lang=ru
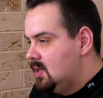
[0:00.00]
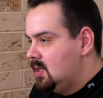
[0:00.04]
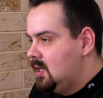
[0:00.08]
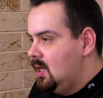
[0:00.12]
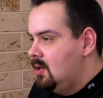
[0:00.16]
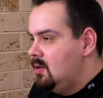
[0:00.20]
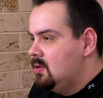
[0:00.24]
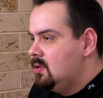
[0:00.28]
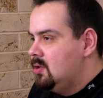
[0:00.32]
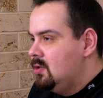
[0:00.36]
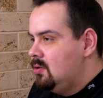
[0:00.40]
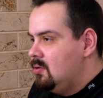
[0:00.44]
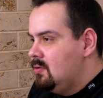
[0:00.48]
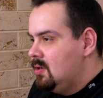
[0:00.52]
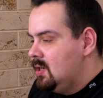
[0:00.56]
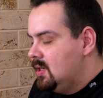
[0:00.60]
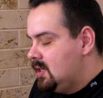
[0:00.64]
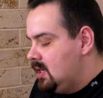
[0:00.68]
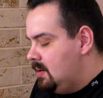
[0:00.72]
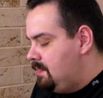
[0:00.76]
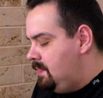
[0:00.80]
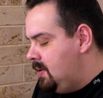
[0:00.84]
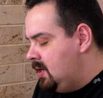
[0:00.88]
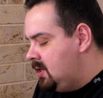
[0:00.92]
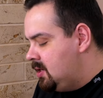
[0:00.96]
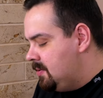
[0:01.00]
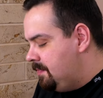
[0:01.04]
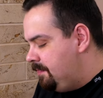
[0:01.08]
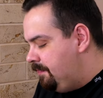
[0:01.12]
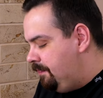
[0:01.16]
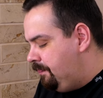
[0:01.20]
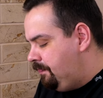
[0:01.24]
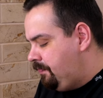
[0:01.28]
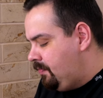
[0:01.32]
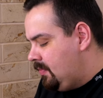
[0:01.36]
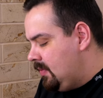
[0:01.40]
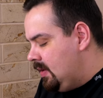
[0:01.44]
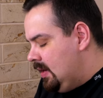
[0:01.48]
Остается только запить
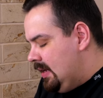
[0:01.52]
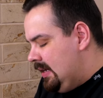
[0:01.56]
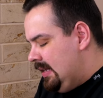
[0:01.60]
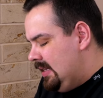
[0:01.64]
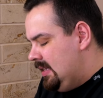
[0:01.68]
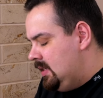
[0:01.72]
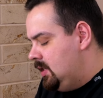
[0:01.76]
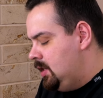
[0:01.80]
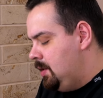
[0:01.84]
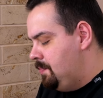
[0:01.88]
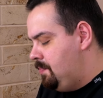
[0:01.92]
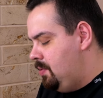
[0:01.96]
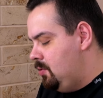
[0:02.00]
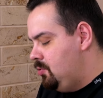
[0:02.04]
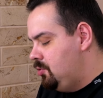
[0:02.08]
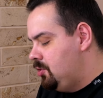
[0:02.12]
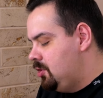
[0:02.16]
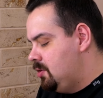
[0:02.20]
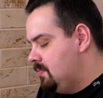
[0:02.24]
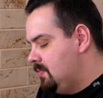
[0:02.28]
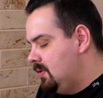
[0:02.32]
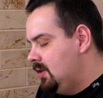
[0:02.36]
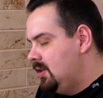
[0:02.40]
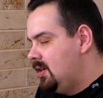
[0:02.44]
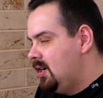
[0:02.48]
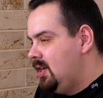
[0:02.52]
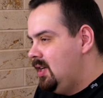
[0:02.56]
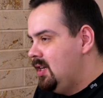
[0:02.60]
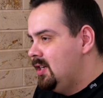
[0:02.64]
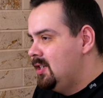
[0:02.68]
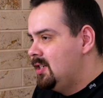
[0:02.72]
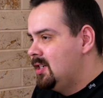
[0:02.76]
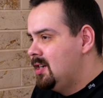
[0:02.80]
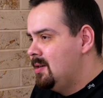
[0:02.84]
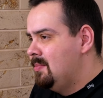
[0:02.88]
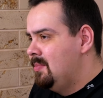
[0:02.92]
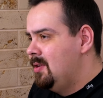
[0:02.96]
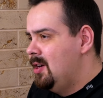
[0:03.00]
теплющим
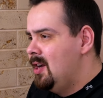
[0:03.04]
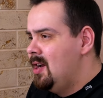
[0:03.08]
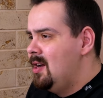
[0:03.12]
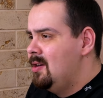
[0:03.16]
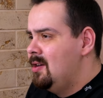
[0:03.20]
энергетиком.